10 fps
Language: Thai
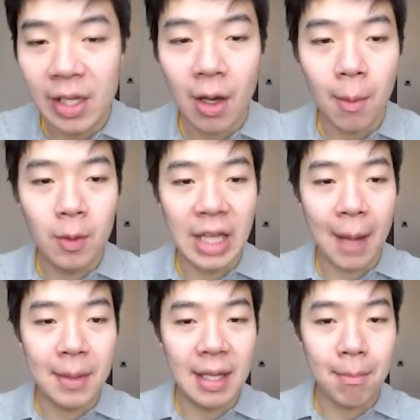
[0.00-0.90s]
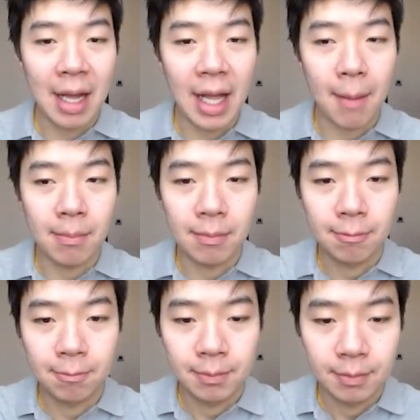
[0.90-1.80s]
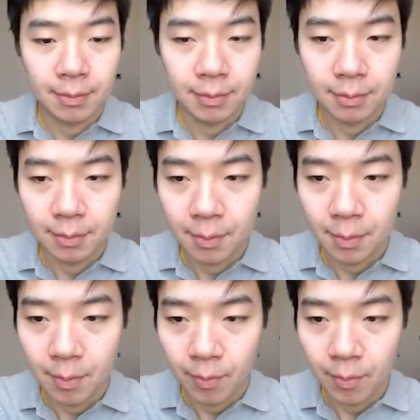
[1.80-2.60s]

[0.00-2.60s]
วันนี้ขอบคุณทางพี่ทิพย์มากครับค่ะ ขอบคุณ